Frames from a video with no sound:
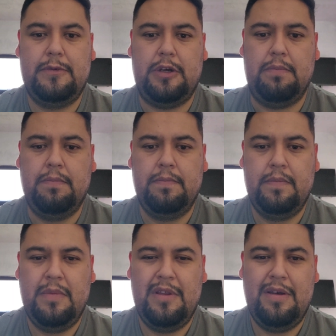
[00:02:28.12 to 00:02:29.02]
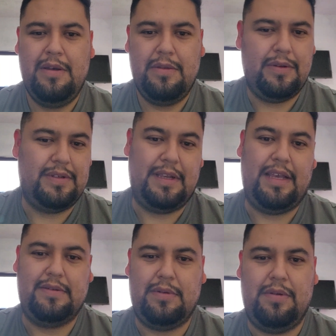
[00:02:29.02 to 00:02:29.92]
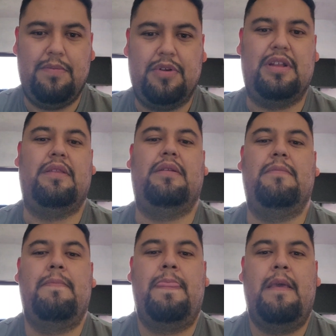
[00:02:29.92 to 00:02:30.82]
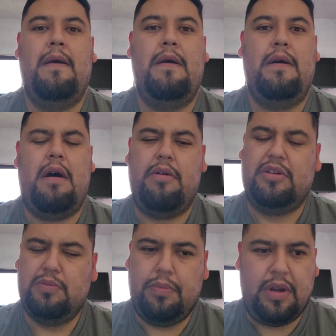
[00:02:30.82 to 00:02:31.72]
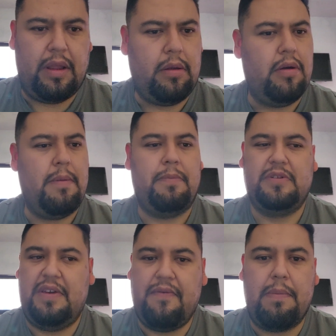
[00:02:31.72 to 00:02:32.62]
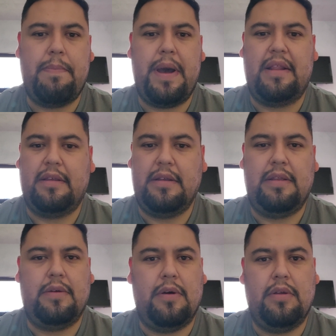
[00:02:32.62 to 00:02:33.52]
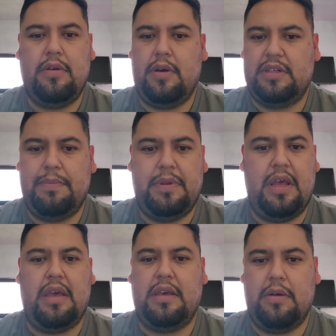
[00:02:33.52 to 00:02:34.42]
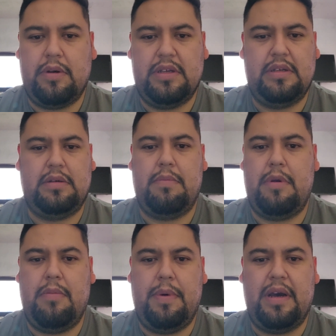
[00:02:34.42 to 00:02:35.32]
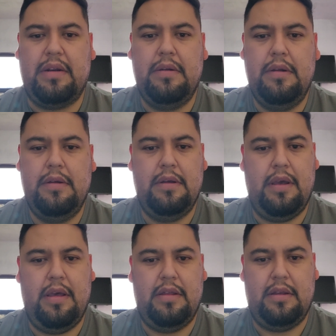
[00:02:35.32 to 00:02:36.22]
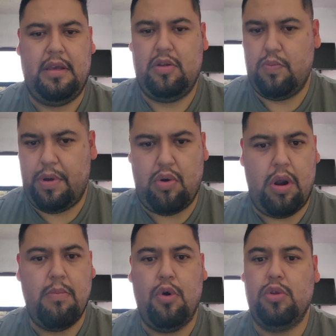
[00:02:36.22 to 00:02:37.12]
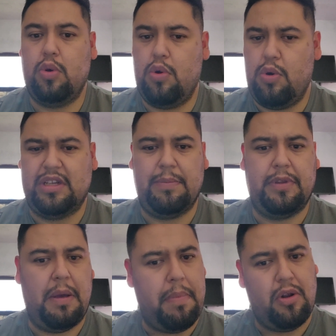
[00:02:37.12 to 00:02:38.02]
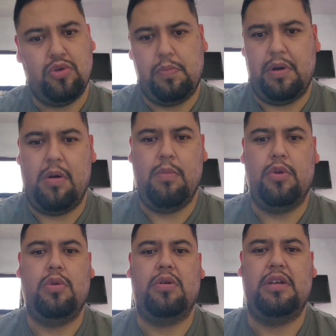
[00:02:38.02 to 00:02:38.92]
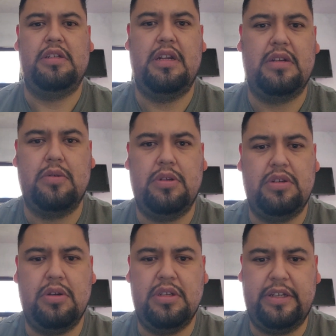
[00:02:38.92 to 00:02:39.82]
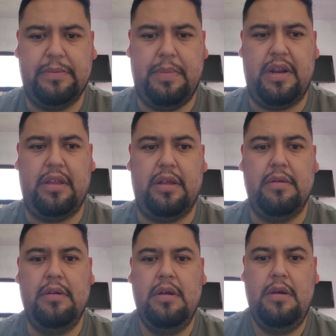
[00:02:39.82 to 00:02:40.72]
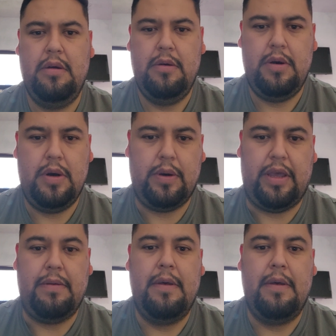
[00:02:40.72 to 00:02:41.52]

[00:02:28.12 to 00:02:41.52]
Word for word: Entonces, esto es lo importante. Ahora suponiendo, oye, pues si fue pérdida y todo, y yo acepté y quiero que, me lo paguen, este, y superó el monto, o no acepté, pero superó el monto que dicen las condiciones y es pérdida. Ok.